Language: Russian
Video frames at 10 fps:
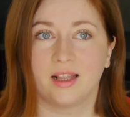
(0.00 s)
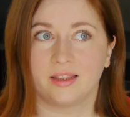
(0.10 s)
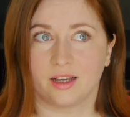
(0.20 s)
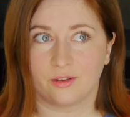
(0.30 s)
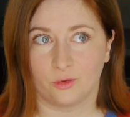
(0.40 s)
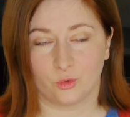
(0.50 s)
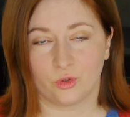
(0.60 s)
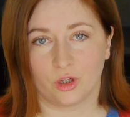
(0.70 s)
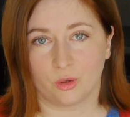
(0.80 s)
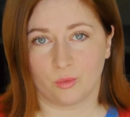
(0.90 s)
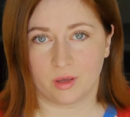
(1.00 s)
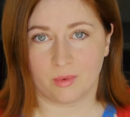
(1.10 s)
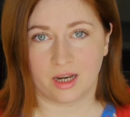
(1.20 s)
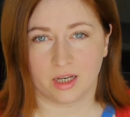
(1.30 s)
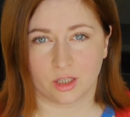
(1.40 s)
Так вот, у них
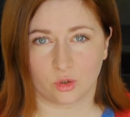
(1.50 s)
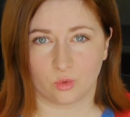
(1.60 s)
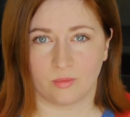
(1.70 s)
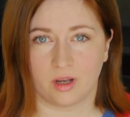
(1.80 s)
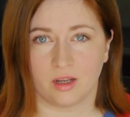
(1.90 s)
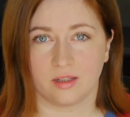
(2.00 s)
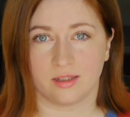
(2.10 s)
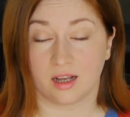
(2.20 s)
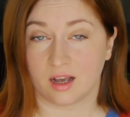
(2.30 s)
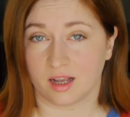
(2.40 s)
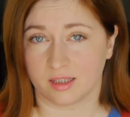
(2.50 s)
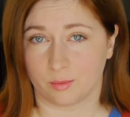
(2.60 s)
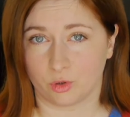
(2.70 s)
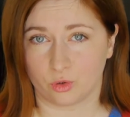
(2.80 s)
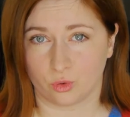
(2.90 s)
минимальная сумма
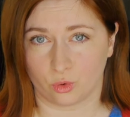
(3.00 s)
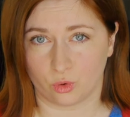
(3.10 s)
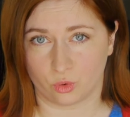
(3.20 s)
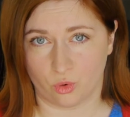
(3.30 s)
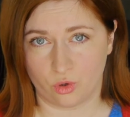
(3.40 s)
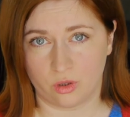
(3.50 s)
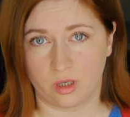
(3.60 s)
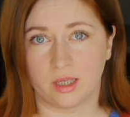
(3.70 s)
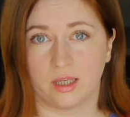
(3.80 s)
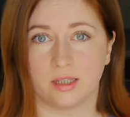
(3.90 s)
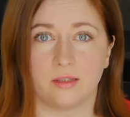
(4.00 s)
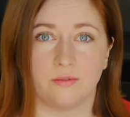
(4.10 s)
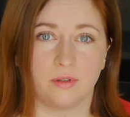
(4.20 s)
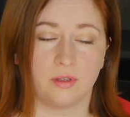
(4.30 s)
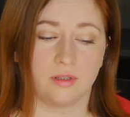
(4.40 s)
заказа 500 крон. Если
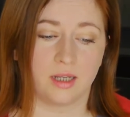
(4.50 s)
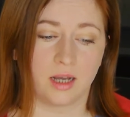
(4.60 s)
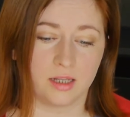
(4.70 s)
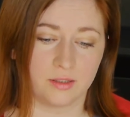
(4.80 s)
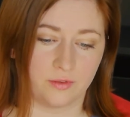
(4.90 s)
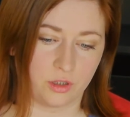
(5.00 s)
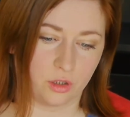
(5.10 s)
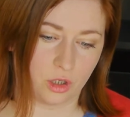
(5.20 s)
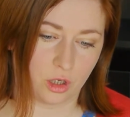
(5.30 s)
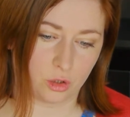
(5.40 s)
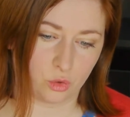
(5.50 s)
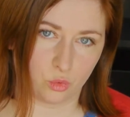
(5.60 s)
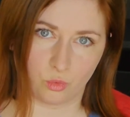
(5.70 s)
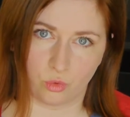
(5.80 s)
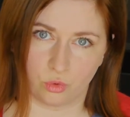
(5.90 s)
вы заказываете на
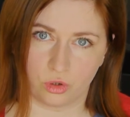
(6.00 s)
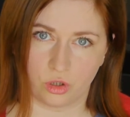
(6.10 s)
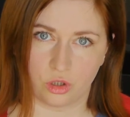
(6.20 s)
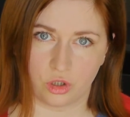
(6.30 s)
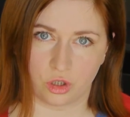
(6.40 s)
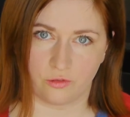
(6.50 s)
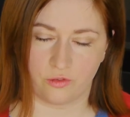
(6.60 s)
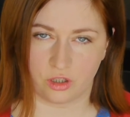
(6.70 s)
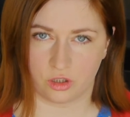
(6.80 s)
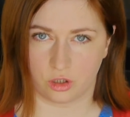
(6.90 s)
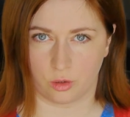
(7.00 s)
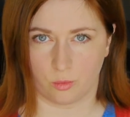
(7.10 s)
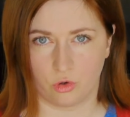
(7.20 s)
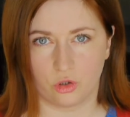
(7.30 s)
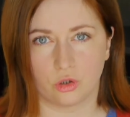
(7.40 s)
сумму 1200 и
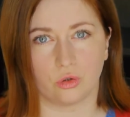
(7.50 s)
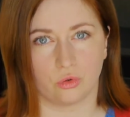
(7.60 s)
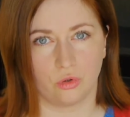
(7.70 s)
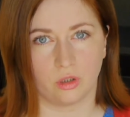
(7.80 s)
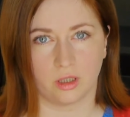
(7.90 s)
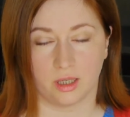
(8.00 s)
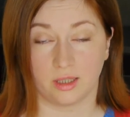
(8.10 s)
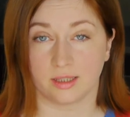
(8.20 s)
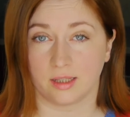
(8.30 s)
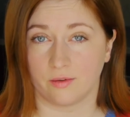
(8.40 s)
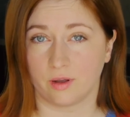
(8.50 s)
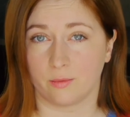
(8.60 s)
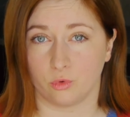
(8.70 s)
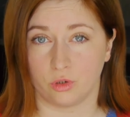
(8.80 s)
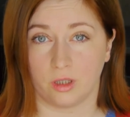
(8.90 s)
больше, то тогда доставка
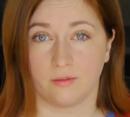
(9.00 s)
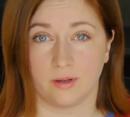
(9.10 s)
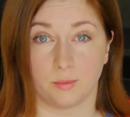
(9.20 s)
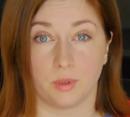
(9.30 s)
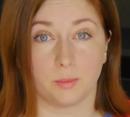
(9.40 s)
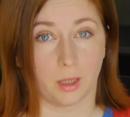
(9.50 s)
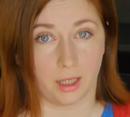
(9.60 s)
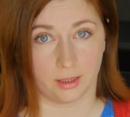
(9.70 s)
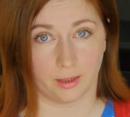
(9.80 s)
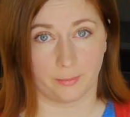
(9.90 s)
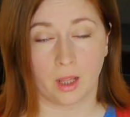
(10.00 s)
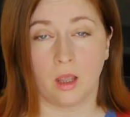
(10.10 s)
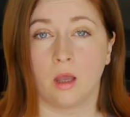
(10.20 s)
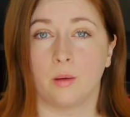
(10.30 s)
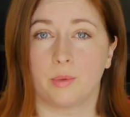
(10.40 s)
будет для вас бесплатной.
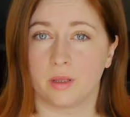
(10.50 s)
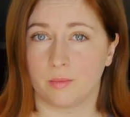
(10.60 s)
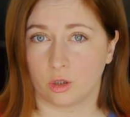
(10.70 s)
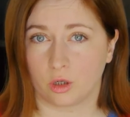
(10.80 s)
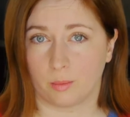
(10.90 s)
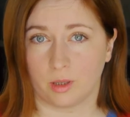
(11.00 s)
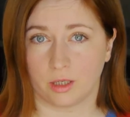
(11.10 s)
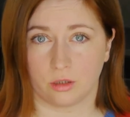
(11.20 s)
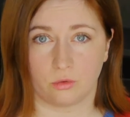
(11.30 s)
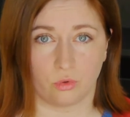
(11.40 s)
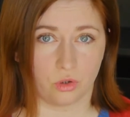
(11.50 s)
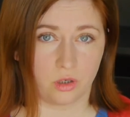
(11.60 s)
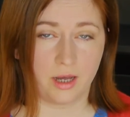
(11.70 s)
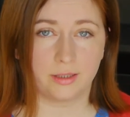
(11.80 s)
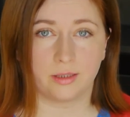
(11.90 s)
Принимают к оплате тоже
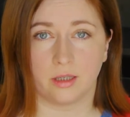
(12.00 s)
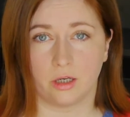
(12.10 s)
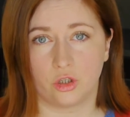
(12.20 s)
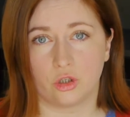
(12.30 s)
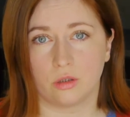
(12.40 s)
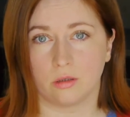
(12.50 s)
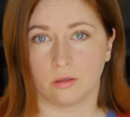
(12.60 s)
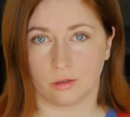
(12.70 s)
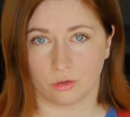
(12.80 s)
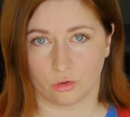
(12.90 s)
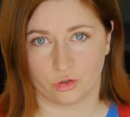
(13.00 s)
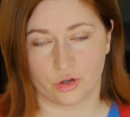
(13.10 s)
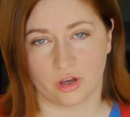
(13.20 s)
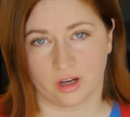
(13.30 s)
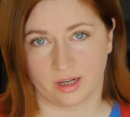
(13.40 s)
карты, наличные,
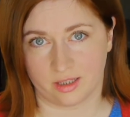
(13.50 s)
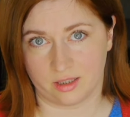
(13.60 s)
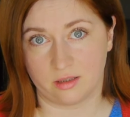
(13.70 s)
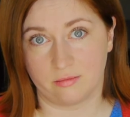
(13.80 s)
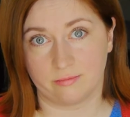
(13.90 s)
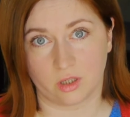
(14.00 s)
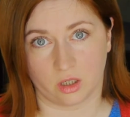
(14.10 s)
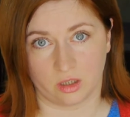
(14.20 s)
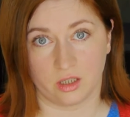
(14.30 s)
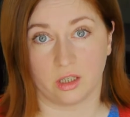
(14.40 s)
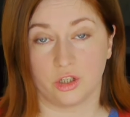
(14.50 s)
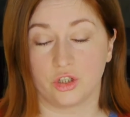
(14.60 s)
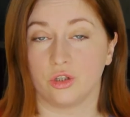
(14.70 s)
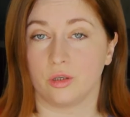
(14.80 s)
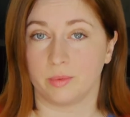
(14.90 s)
исключение карантин, когда
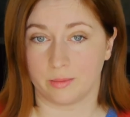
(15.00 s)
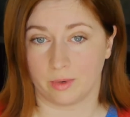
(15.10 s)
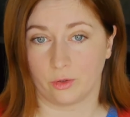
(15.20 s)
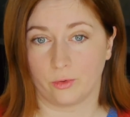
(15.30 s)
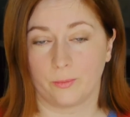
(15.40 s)
наличные не принимают.